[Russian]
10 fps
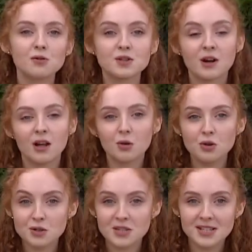воздуха
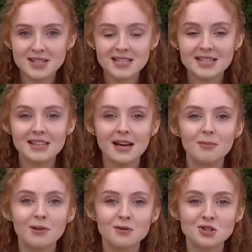ночью снизится
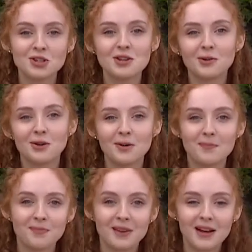до плюс 4.
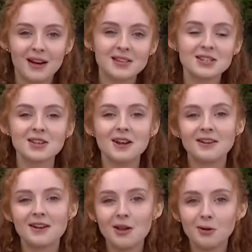В
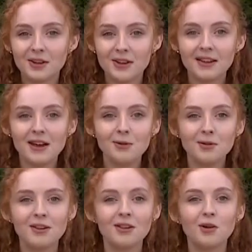центральных районах и на
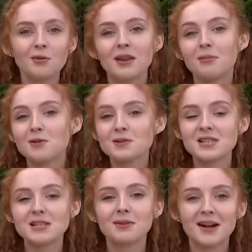юге днем до
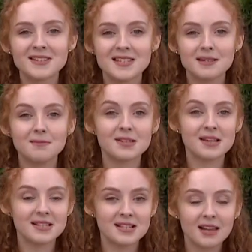плюс 18,
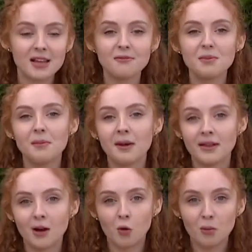без осадков,
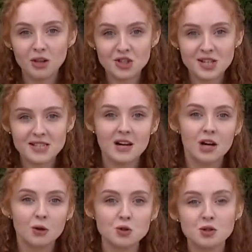переменная облачность.
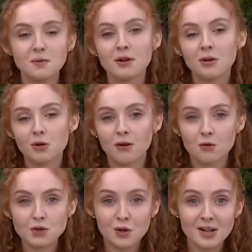Ночью
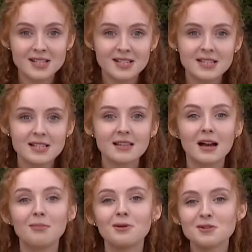температура воздуха снизится
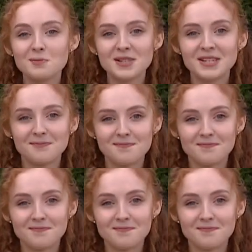до плюс 5.